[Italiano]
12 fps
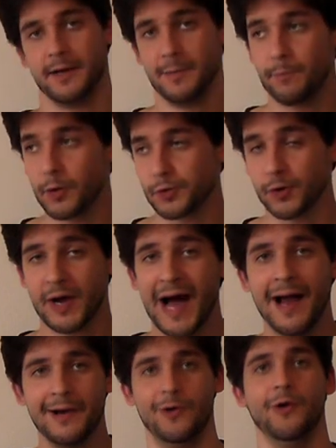il
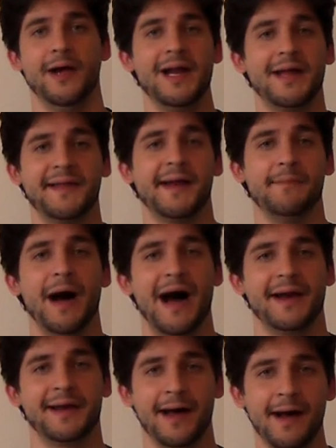Portogallo e la
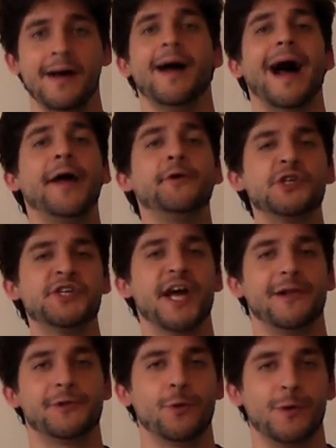Danimarca hanno
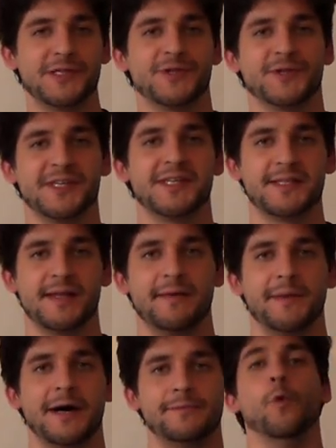scelto questo
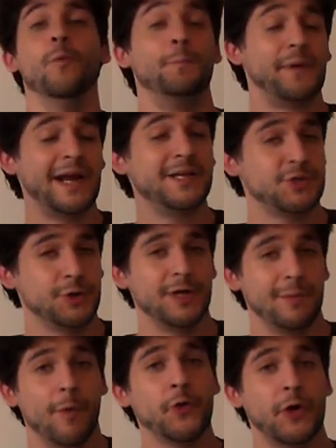sistema. Un pregio
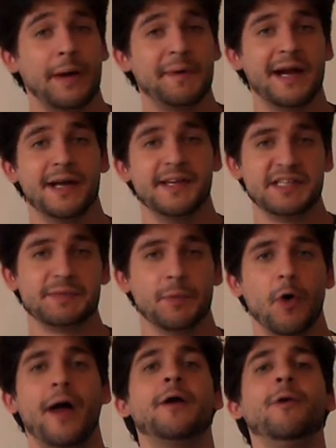del
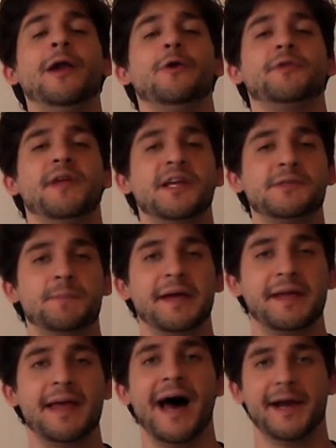monocameralismo è quello di
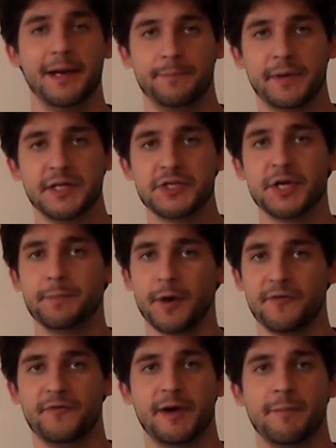rispecchiare il principio
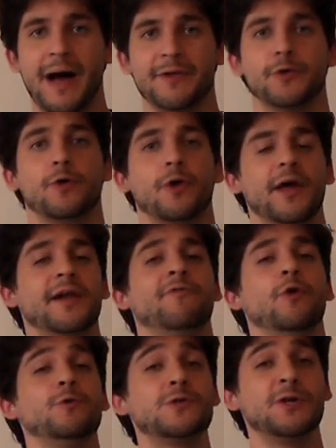affermato con la
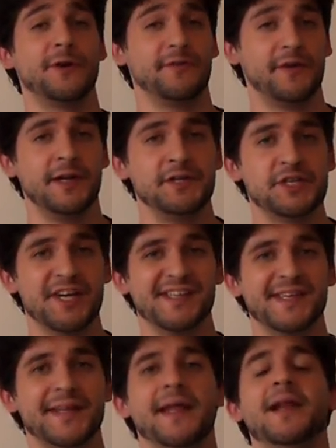rivoluzione
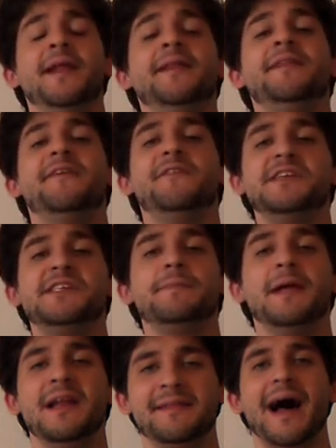francese
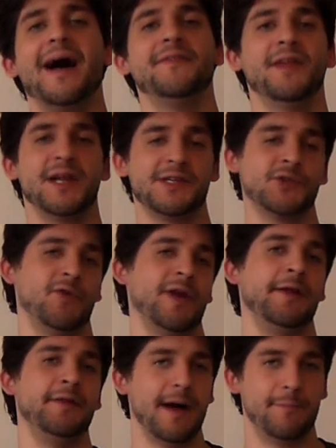dell'indivisibilità della
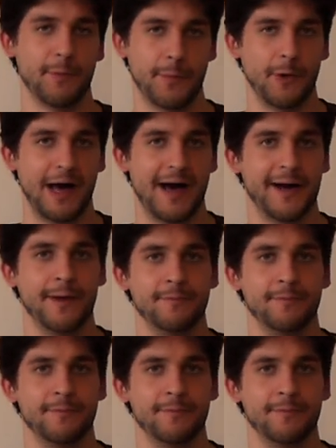sovranità popolare.